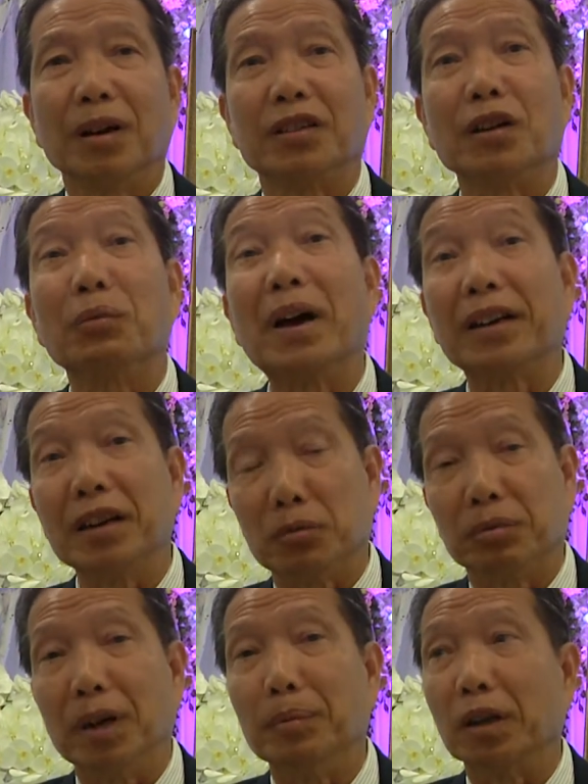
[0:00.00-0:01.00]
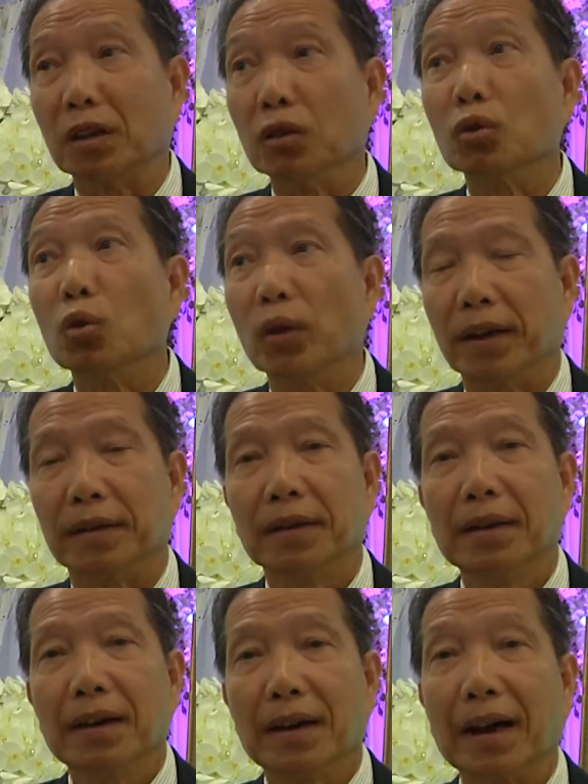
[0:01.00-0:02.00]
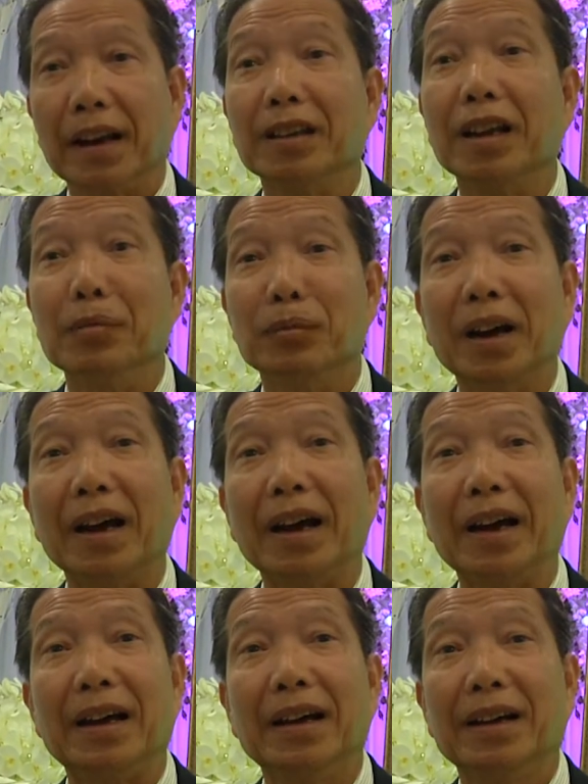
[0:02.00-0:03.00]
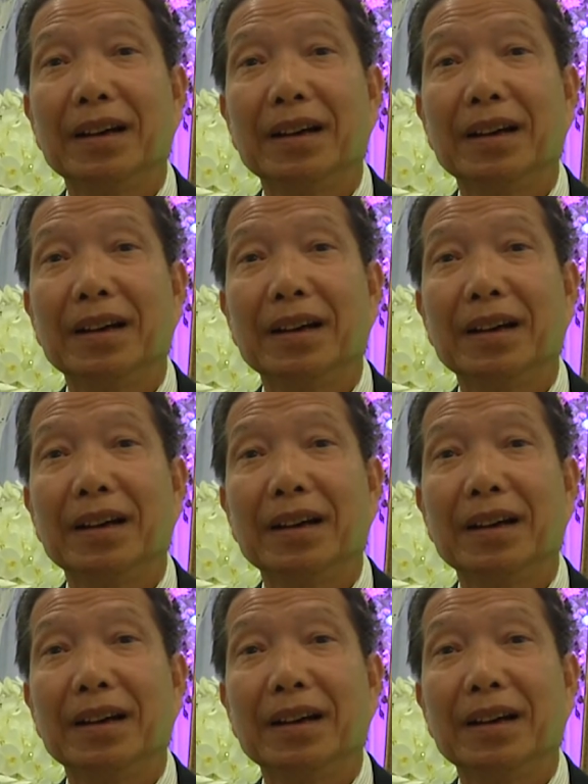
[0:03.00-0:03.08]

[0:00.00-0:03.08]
trong hang động để mà tự tu luyện ngài đã tìm ra